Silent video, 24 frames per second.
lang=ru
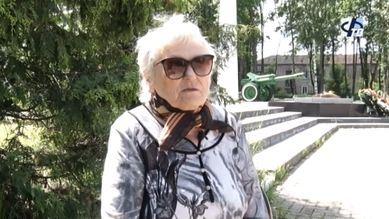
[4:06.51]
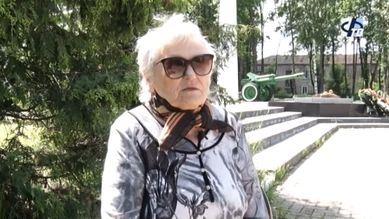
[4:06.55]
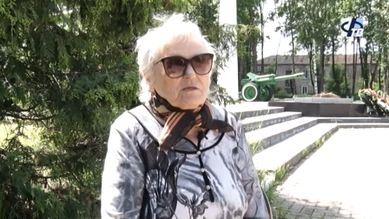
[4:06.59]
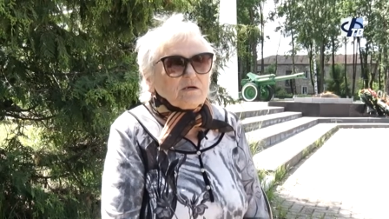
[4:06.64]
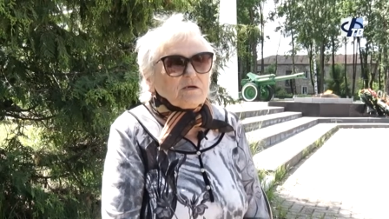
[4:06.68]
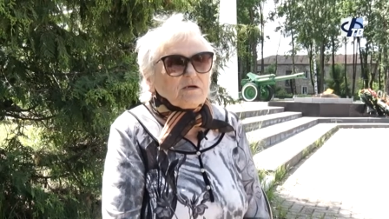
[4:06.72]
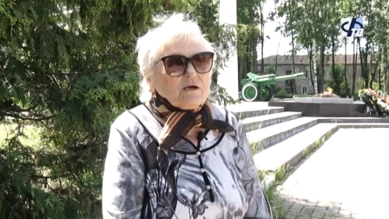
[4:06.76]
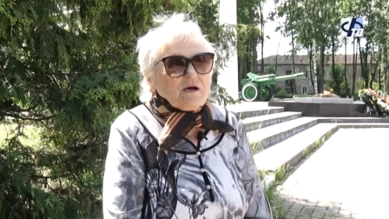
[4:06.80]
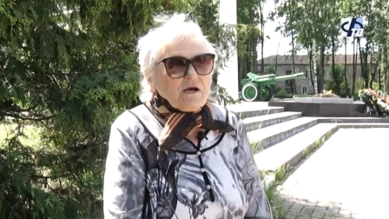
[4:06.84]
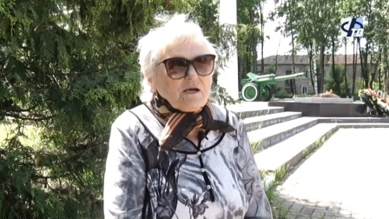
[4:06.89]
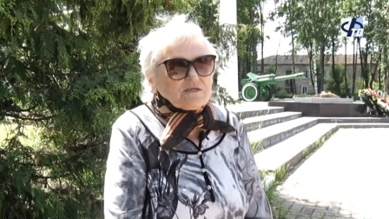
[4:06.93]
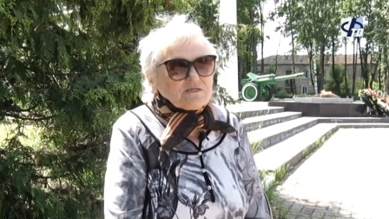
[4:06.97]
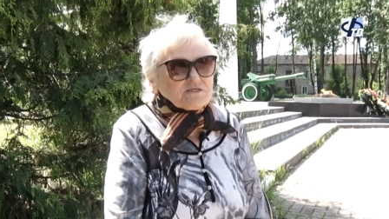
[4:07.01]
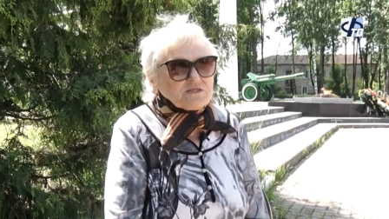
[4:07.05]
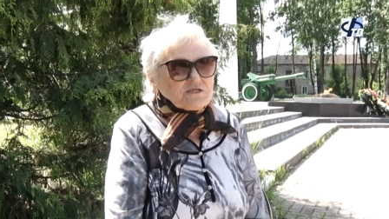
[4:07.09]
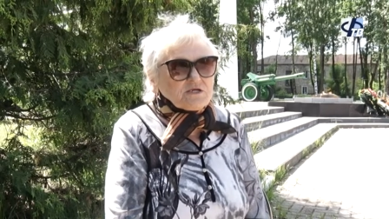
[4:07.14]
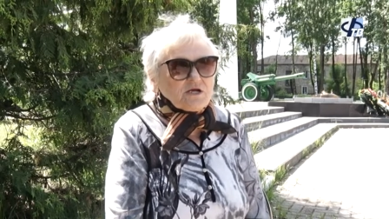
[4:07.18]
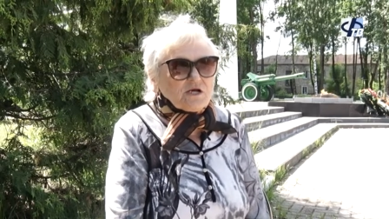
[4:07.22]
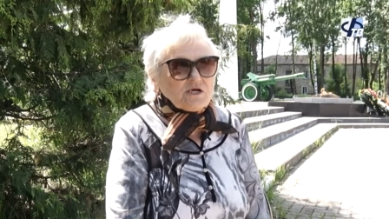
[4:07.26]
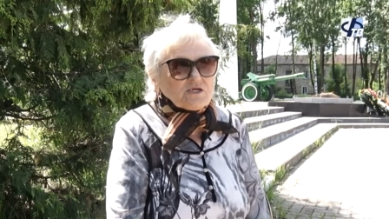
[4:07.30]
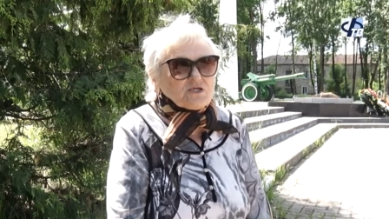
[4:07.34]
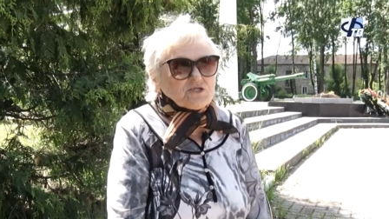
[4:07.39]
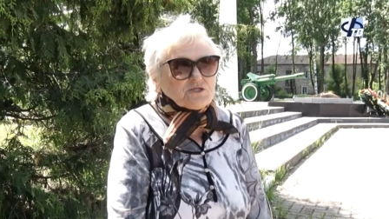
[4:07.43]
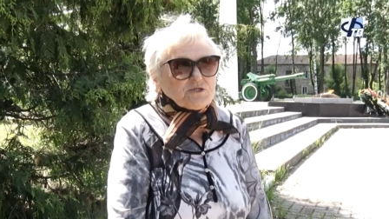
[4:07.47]
Такая
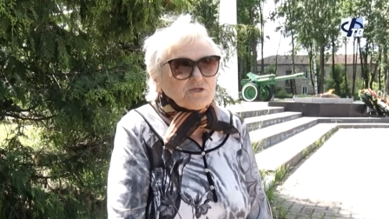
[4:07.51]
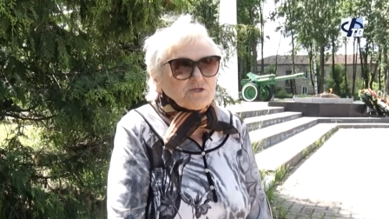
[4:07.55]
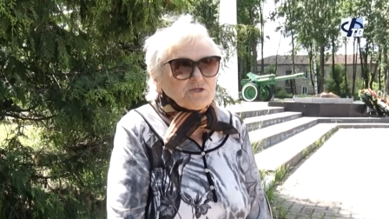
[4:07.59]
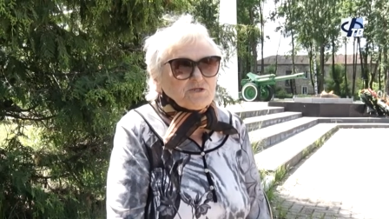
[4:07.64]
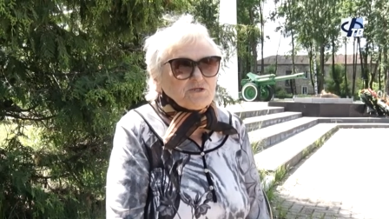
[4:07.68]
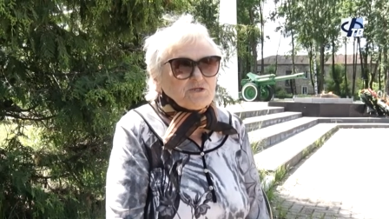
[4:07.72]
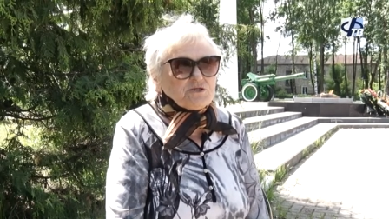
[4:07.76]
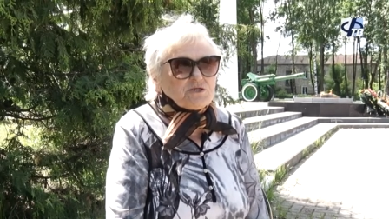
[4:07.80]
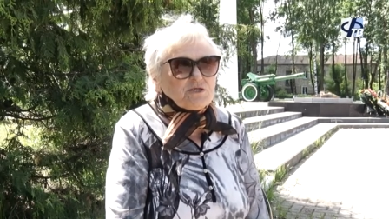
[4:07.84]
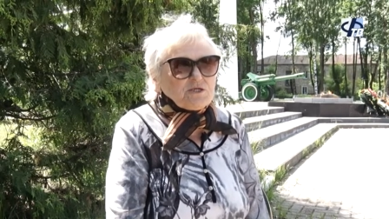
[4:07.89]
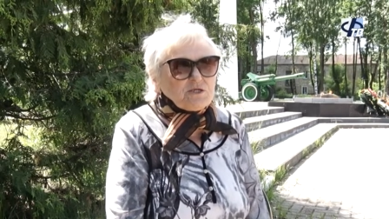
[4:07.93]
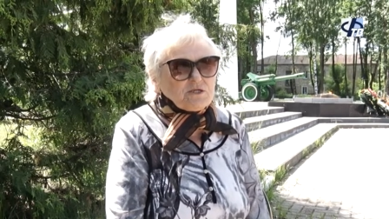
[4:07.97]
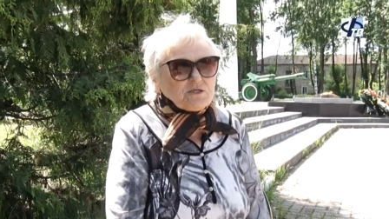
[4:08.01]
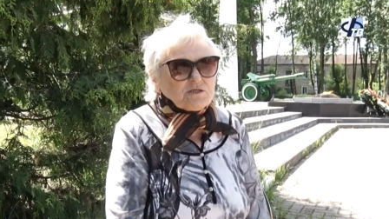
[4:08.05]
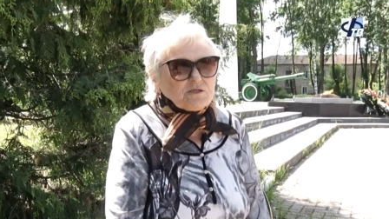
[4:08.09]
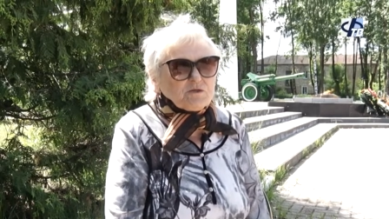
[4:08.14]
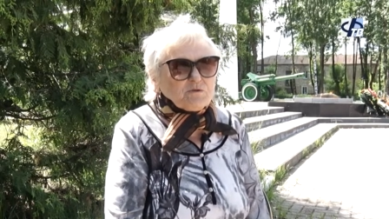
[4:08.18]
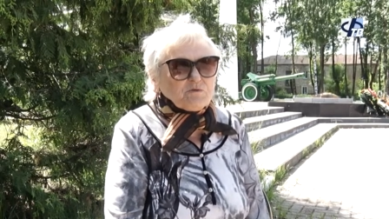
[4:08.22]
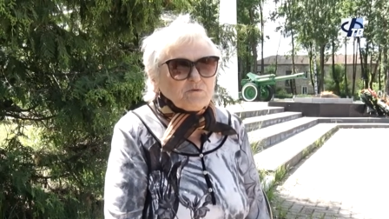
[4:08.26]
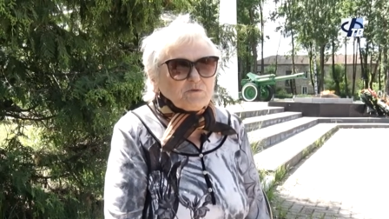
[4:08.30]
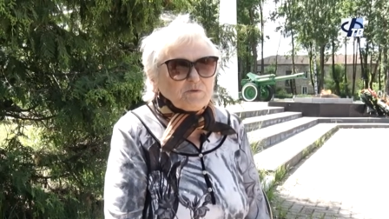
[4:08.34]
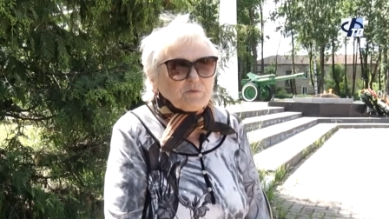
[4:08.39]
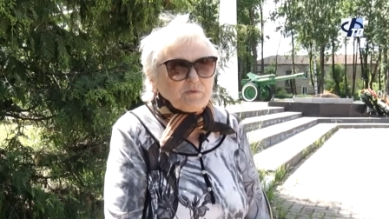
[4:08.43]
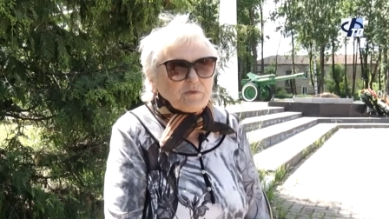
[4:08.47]
страшная
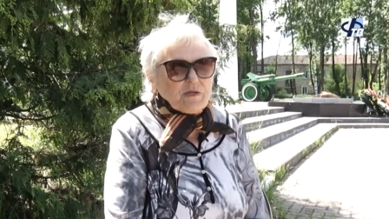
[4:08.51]
сирена,